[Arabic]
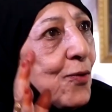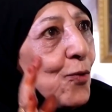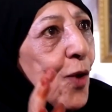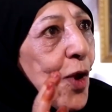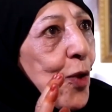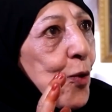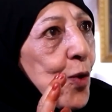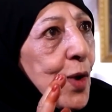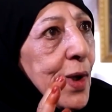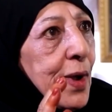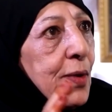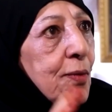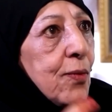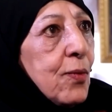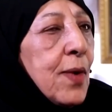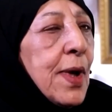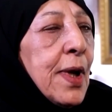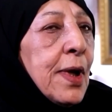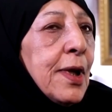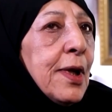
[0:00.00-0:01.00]
وضوي
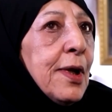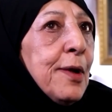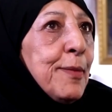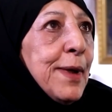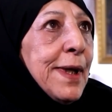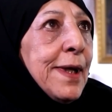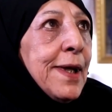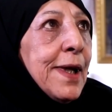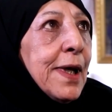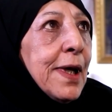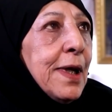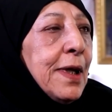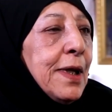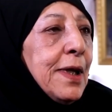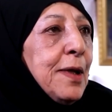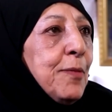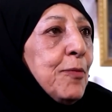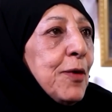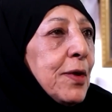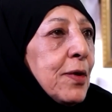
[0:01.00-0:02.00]
وانا بين
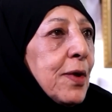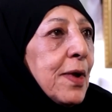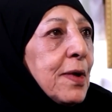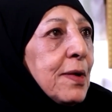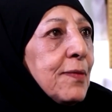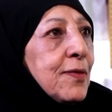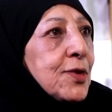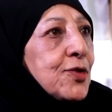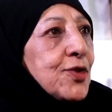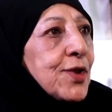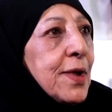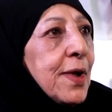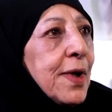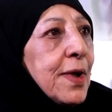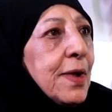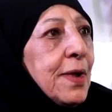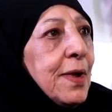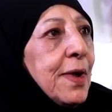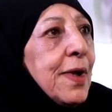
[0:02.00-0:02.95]
غني من طرف الشارع